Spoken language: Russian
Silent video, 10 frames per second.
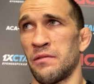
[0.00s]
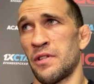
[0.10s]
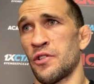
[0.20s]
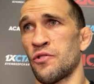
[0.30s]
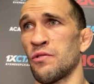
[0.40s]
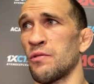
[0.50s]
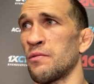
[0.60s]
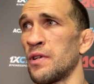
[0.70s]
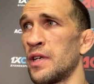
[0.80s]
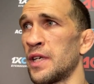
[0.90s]
Так что,
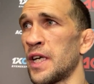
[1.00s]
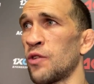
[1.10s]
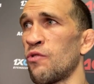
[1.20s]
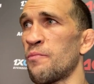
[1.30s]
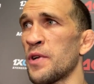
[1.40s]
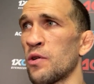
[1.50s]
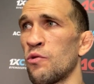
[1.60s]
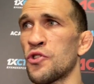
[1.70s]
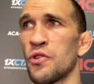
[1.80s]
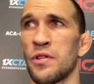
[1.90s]
я думаю, в первую
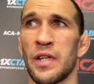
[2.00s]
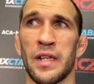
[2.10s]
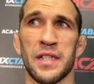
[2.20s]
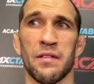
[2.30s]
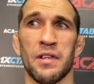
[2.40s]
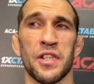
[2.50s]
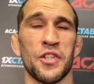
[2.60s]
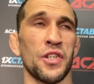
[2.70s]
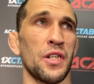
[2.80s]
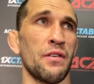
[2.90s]
очередь надо оставаться
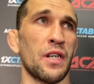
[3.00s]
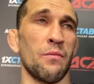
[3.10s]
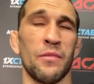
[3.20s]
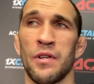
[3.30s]
человеком,